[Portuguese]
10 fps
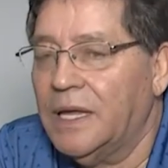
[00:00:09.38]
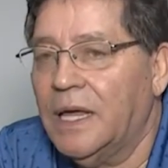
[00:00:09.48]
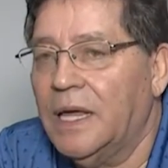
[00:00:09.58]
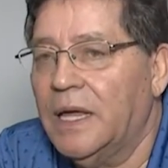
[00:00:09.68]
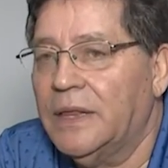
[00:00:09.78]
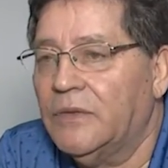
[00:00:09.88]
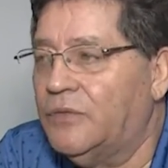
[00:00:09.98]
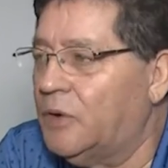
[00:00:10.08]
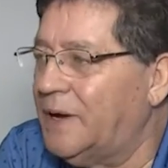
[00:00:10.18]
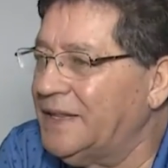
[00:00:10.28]
é, tem um
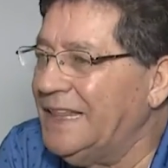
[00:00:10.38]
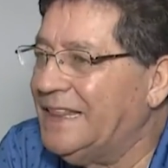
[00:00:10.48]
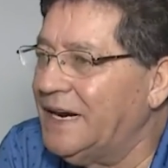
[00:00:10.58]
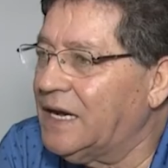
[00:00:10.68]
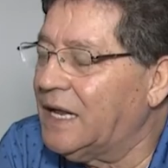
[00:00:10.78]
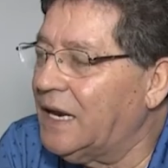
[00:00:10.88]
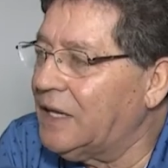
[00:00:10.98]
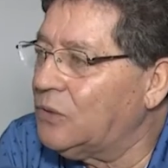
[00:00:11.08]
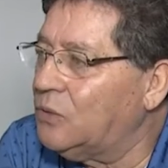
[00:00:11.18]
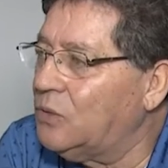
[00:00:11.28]
formato
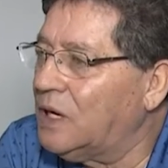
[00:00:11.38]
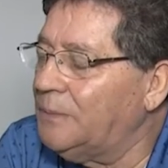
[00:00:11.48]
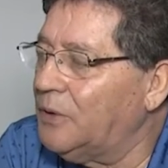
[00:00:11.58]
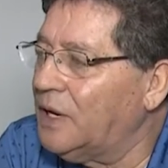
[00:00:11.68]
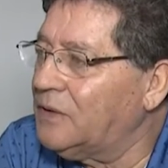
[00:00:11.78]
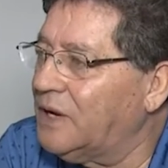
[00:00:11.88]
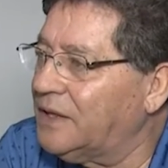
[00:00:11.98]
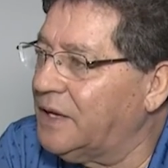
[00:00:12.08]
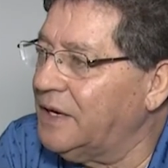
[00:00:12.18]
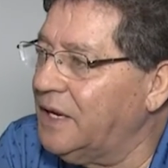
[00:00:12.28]
intercalado com o campeonato
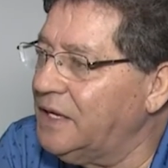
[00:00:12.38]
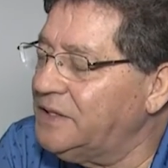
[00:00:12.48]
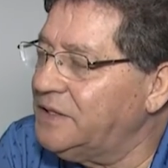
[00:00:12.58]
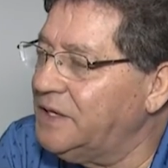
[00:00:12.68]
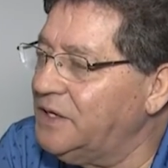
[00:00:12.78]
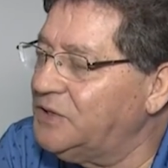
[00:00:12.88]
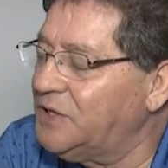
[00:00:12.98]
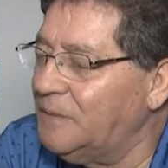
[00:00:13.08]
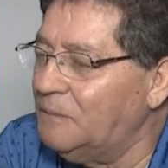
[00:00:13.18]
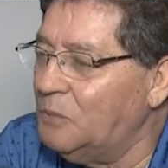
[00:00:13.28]
catarinense, e
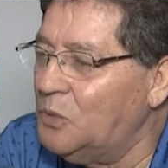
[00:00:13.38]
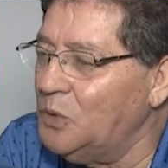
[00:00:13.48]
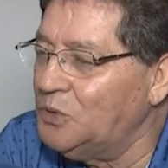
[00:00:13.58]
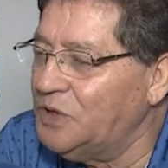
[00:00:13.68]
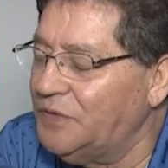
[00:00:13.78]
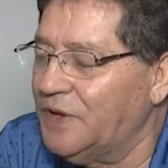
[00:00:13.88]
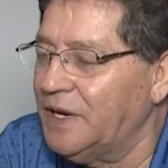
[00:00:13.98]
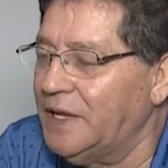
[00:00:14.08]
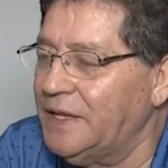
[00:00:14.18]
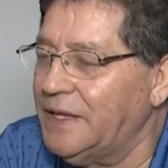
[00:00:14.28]
isso é muito
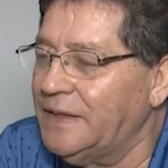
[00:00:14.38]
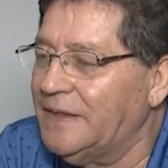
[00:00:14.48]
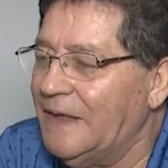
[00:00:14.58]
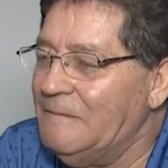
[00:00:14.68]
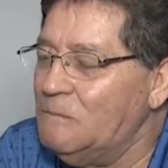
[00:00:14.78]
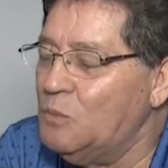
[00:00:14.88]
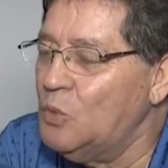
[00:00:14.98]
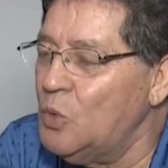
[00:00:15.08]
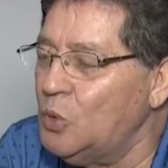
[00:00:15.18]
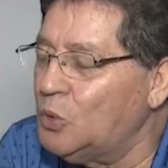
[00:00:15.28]
diferente, tem
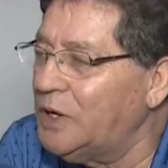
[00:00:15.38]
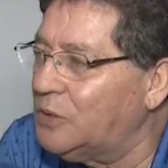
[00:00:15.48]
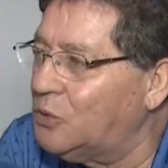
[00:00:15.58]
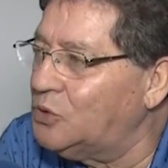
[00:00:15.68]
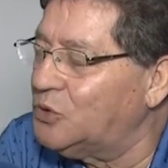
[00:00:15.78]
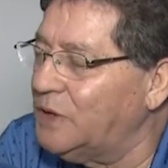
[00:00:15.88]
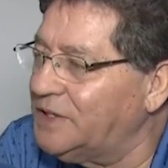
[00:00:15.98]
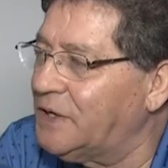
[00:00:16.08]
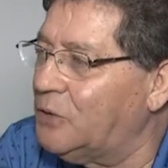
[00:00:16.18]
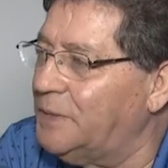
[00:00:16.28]
muito recurso
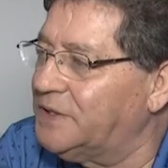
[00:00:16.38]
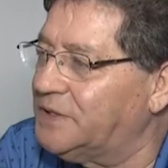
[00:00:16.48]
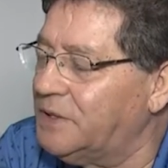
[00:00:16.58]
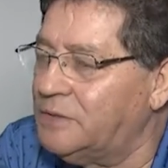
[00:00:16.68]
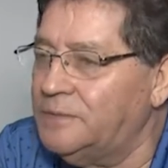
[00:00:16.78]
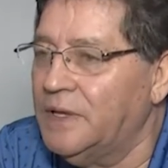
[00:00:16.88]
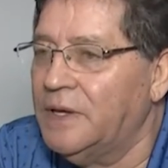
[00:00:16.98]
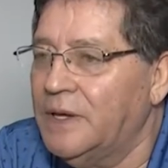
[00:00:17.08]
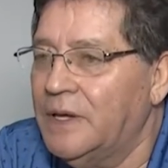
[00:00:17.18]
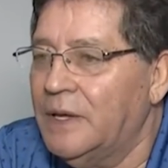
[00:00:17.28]
nessa competição.
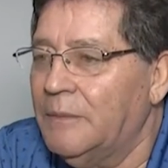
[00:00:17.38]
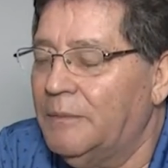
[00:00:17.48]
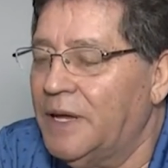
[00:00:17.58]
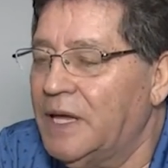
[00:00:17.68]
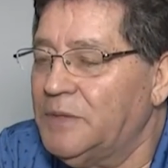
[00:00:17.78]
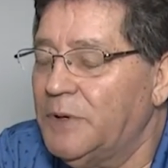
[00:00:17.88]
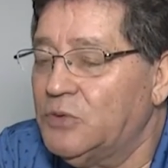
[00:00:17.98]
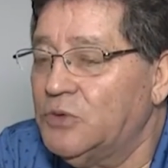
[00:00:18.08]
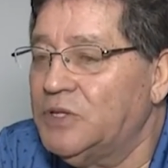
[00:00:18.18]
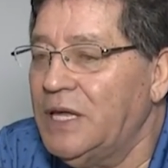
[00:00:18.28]
Para que as
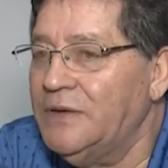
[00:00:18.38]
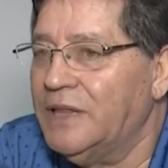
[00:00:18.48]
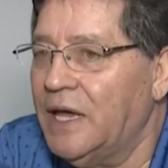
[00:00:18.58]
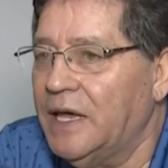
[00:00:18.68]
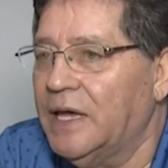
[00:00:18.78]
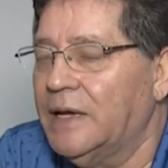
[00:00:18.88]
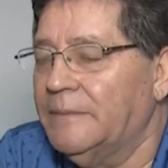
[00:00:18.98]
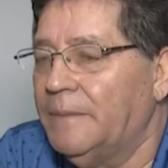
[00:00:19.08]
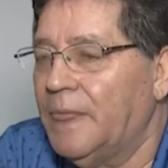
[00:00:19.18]
pessoas tenham ideia,